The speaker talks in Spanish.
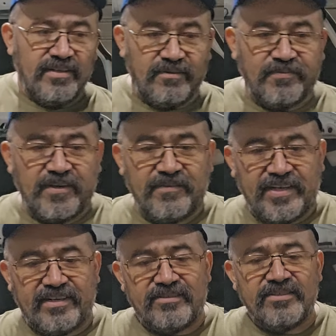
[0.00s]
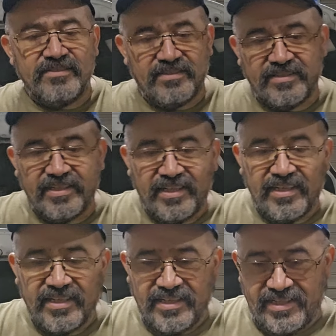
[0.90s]
fui a verlo,
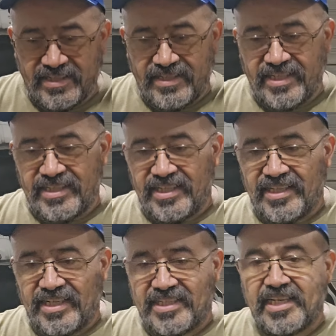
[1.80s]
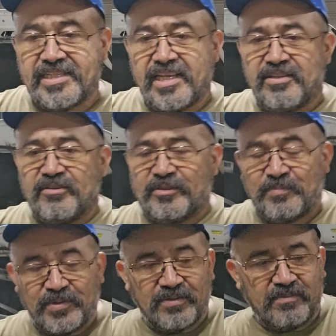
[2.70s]
eh, le di gracias a Dios
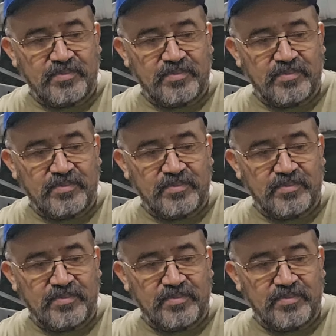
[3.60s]
por,